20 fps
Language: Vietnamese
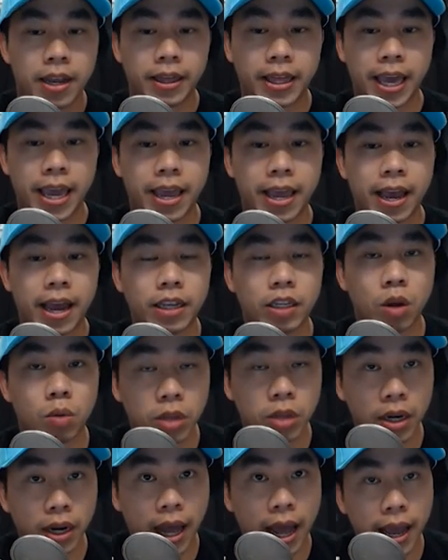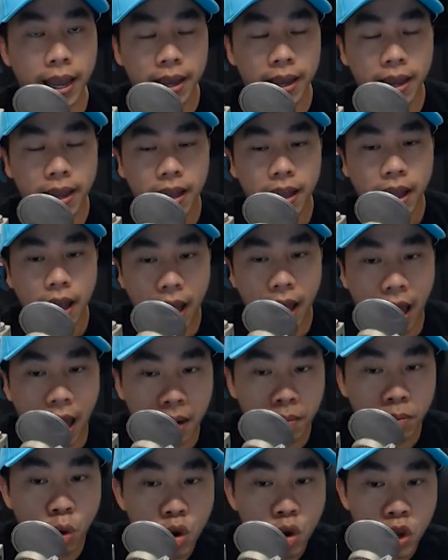thì trong tương lai
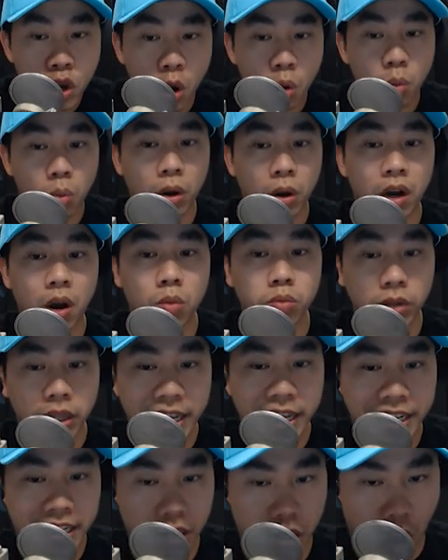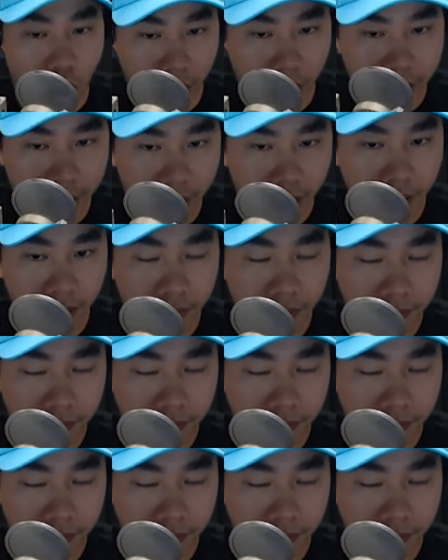ảnh muốn dùng công ty Starlink